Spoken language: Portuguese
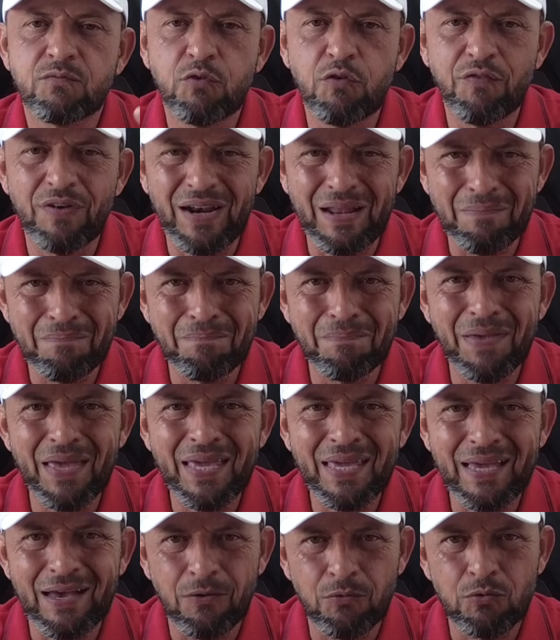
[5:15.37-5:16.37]
vou falar
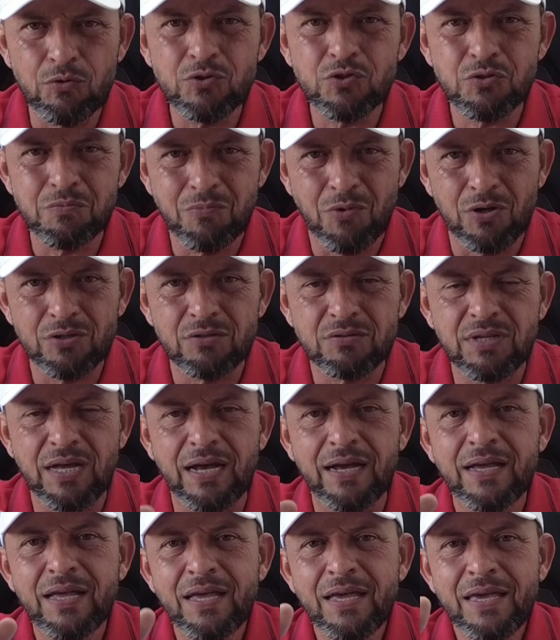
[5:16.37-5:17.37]
bem a grosso modo,
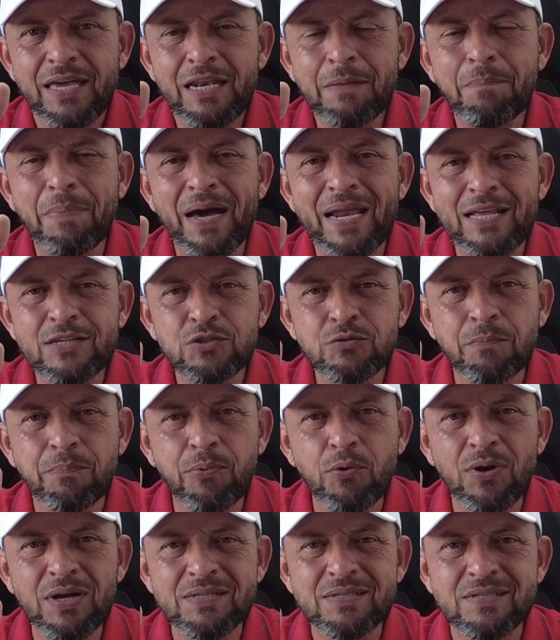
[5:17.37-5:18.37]
tá? Ele parece um
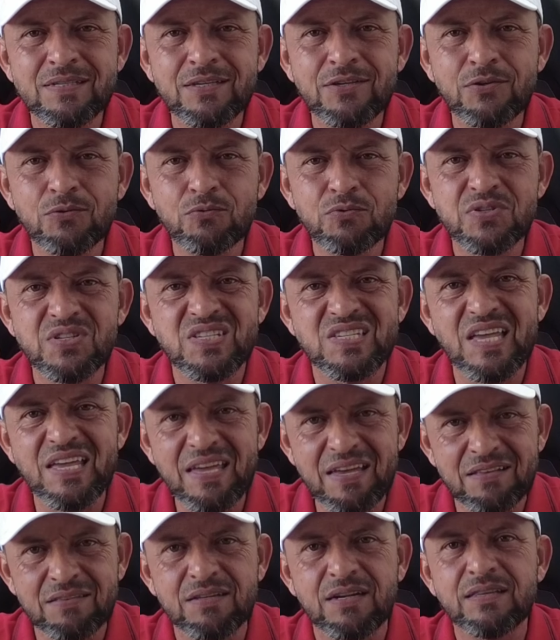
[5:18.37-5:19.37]
pouco assim um
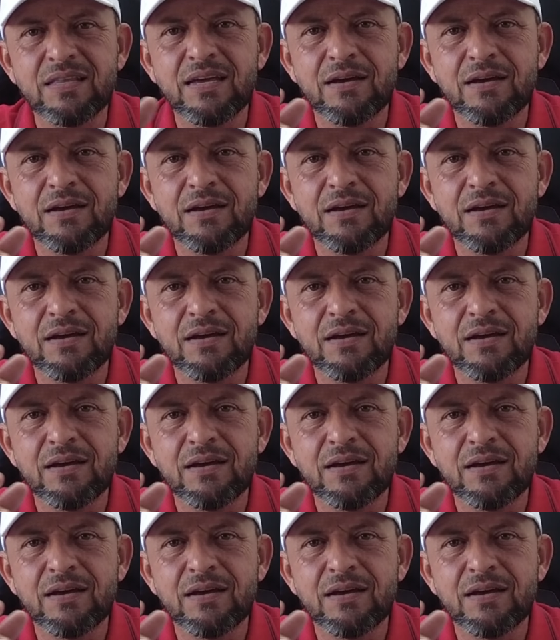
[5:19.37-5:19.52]
Sentra,